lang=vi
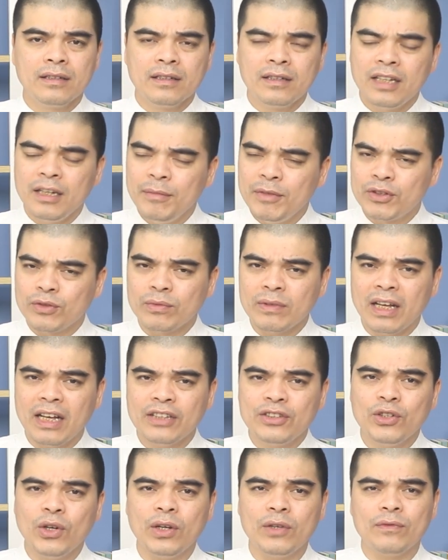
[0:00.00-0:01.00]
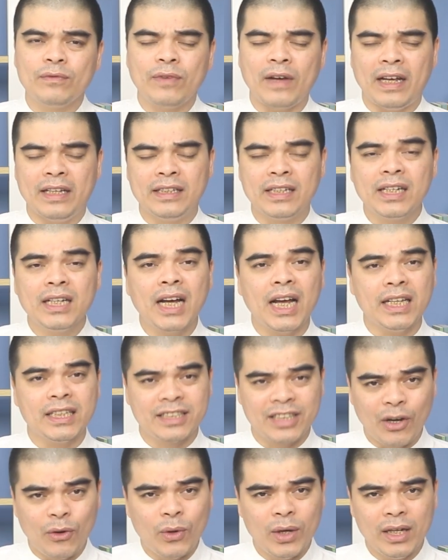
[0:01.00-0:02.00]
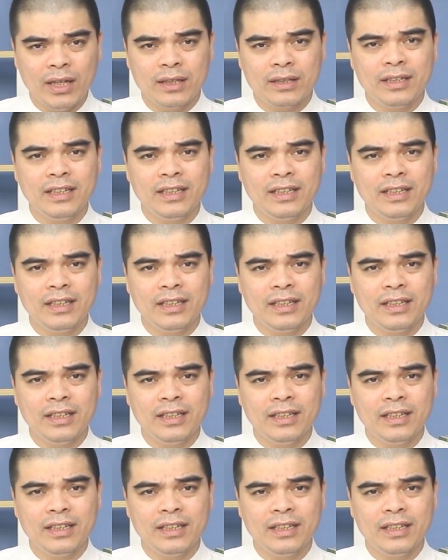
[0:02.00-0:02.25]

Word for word: Khi mà chúng ta chọn phải những cái ngày xấu ấy,